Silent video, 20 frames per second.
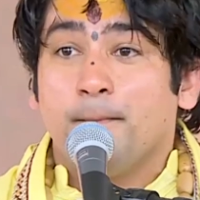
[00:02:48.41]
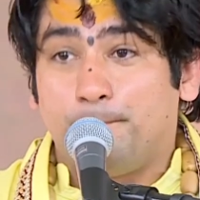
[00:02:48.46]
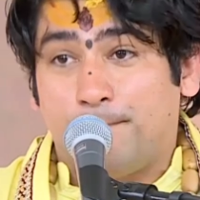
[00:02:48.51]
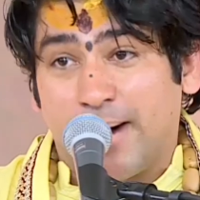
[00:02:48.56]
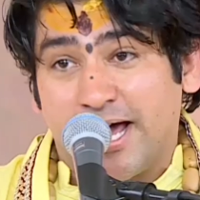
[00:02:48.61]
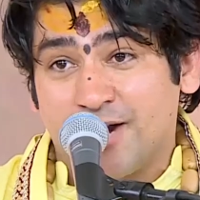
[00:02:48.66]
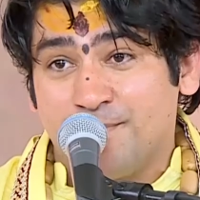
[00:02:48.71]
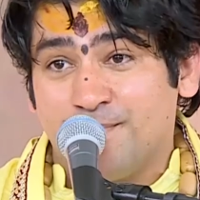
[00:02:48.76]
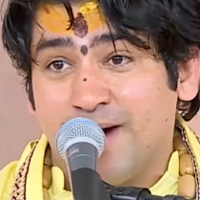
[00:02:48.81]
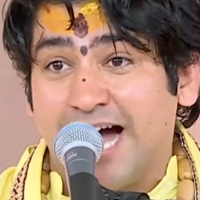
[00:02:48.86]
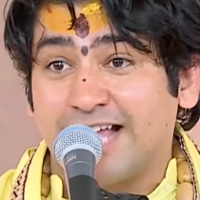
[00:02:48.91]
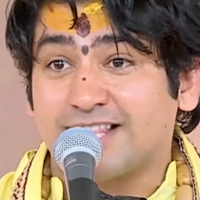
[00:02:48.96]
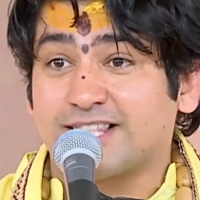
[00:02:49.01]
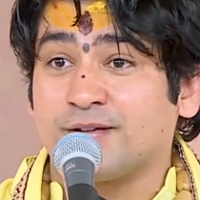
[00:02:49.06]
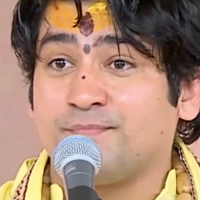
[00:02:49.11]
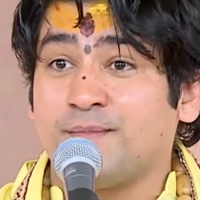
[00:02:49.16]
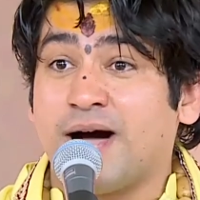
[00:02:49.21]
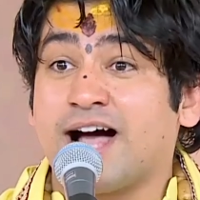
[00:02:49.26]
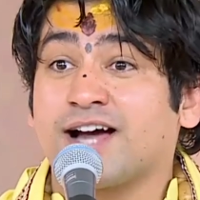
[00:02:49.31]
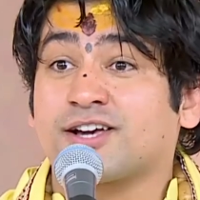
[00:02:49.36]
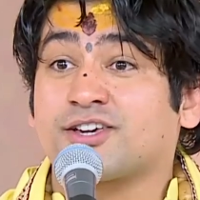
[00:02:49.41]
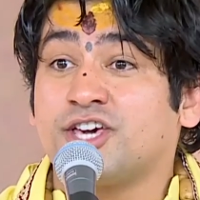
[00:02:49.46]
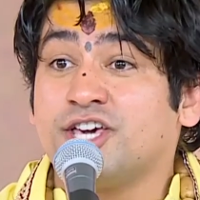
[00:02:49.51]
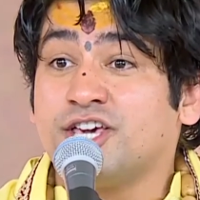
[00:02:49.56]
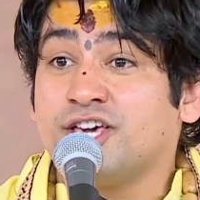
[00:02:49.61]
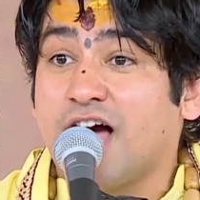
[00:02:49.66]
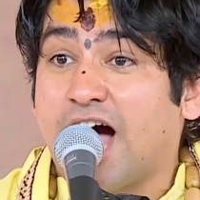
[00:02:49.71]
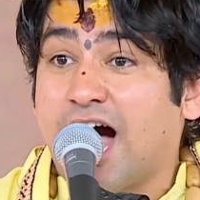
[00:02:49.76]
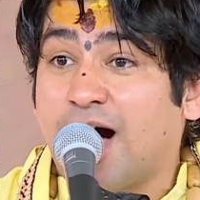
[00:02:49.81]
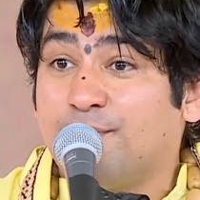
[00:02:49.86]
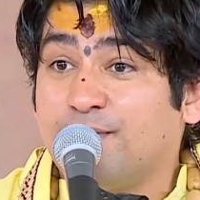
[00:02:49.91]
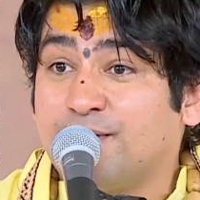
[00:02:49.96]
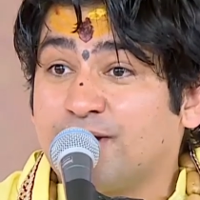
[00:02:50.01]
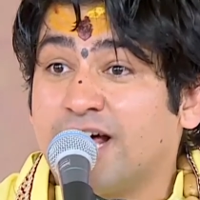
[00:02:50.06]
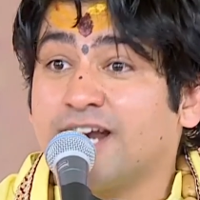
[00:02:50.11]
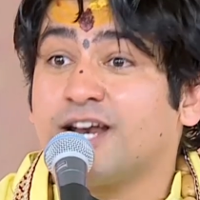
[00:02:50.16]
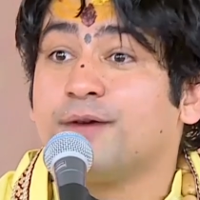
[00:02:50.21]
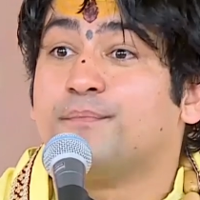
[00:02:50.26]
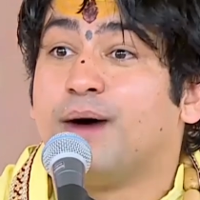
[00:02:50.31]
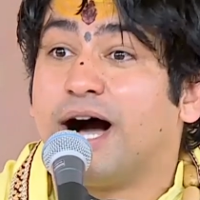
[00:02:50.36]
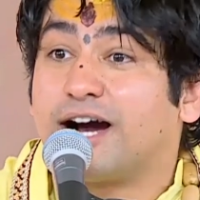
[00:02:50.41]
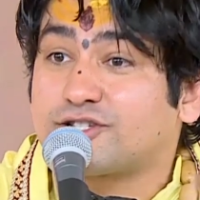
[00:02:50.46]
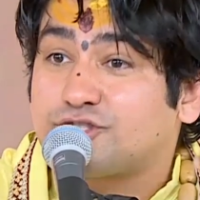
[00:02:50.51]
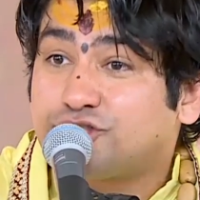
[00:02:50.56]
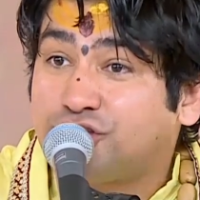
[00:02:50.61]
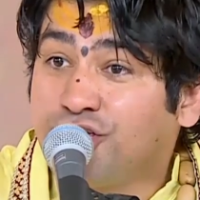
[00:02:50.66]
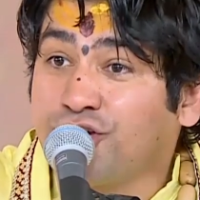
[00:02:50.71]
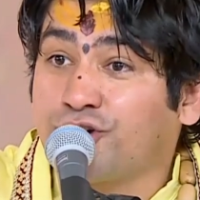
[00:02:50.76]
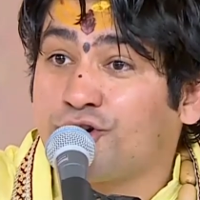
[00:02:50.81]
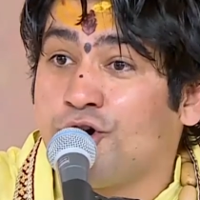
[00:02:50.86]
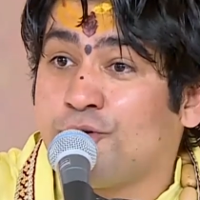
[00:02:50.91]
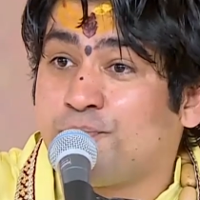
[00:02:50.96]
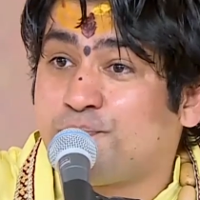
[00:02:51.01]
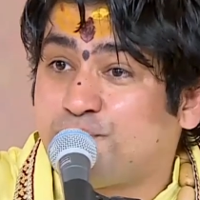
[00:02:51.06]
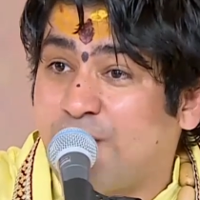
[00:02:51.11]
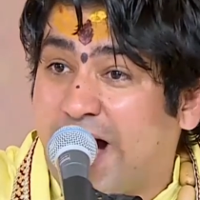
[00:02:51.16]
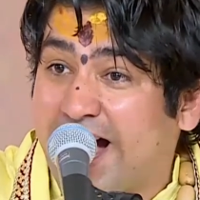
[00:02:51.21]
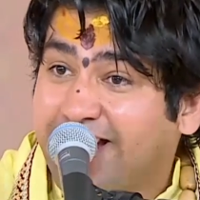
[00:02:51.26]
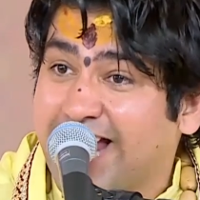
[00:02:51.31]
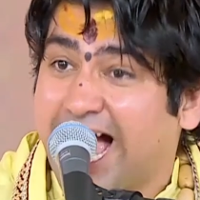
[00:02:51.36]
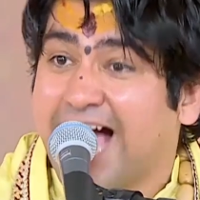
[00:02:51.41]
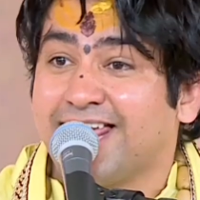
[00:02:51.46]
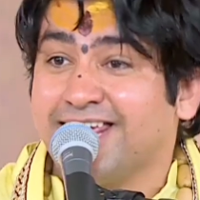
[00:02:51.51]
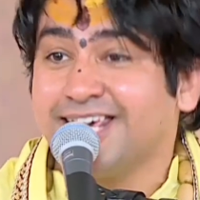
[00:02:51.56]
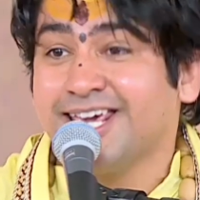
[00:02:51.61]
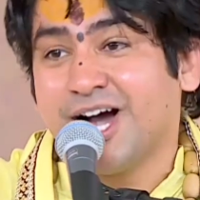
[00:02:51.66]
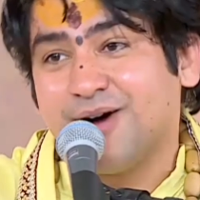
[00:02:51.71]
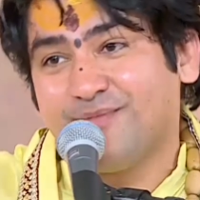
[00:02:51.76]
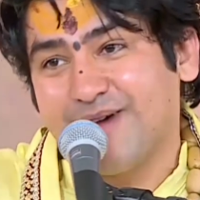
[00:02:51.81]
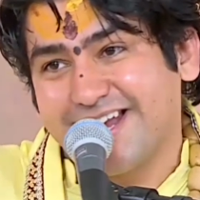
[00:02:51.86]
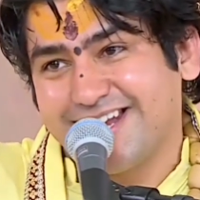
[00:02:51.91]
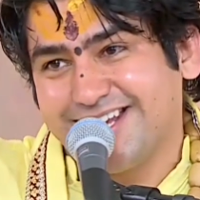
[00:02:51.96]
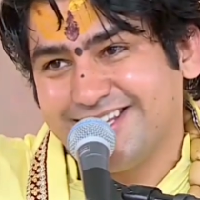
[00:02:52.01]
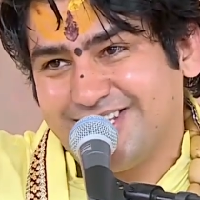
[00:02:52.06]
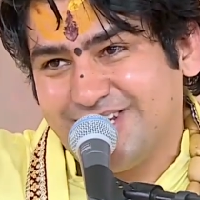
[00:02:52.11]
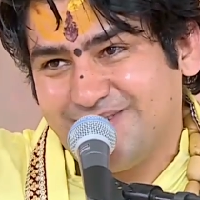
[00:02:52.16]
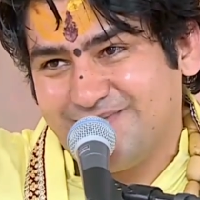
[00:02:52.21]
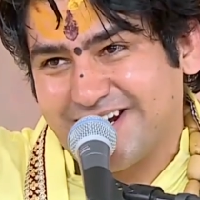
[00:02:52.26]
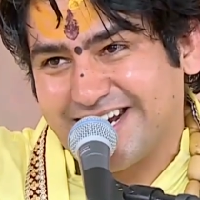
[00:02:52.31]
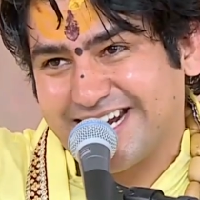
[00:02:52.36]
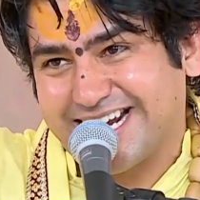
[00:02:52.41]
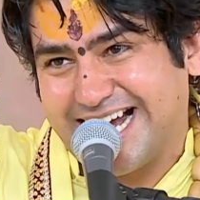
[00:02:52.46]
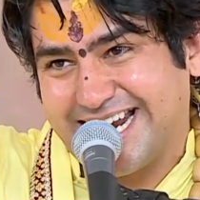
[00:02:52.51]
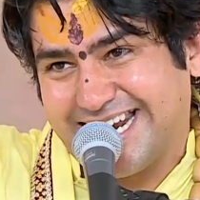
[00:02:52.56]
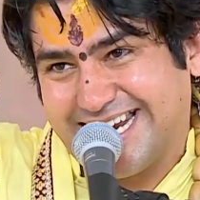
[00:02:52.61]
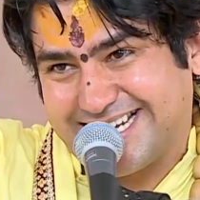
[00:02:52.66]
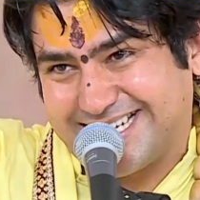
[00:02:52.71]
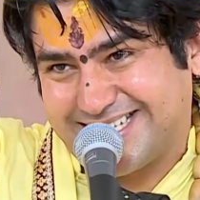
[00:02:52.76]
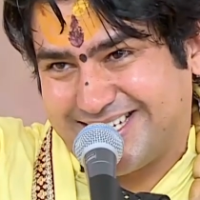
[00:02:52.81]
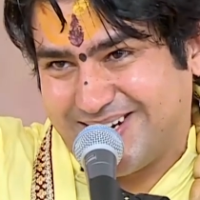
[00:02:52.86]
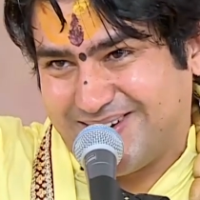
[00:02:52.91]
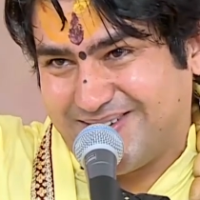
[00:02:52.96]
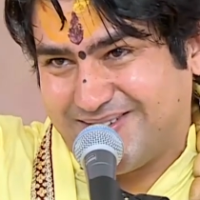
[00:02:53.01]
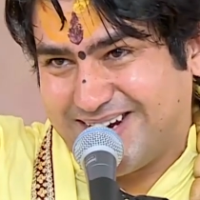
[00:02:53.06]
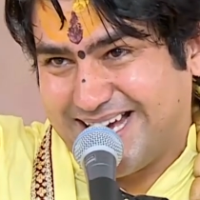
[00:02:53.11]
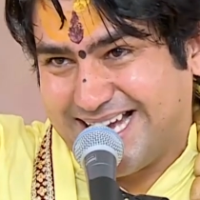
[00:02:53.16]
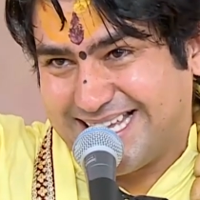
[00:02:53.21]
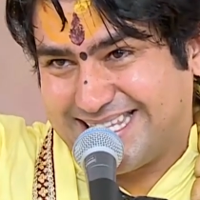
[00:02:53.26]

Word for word: परमात्मा की अविरल भक्ति को पाना ही हमारे जीवन का लक्ष्य होना